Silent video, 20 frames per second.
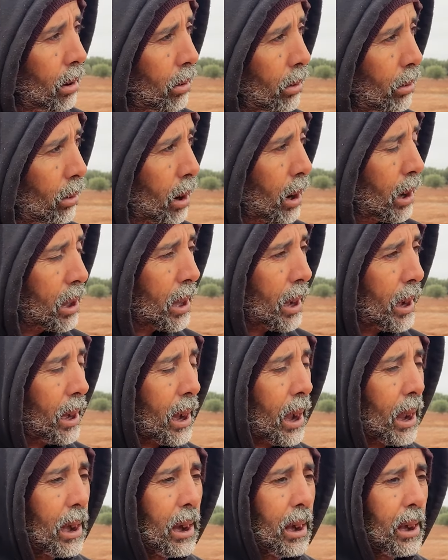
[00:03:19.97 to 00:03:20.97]
وقالت كرا
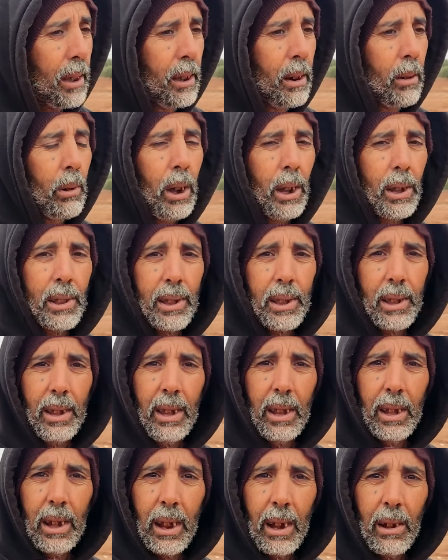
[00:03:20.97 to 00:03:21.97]
خلى لينا واحد
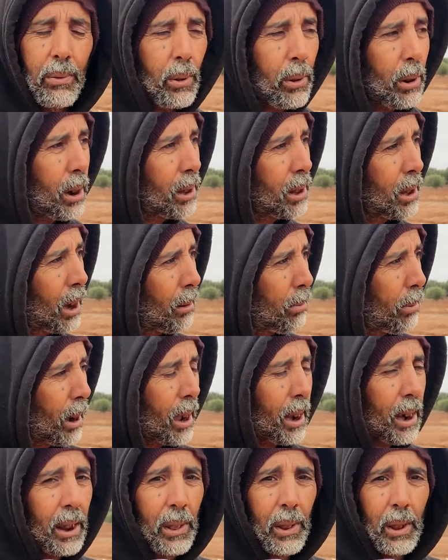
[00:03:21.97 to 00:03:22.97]
90000 ألف دا
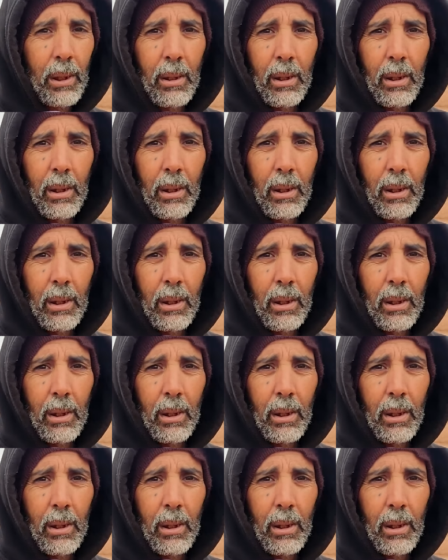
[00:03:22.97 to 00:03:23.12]
البقرات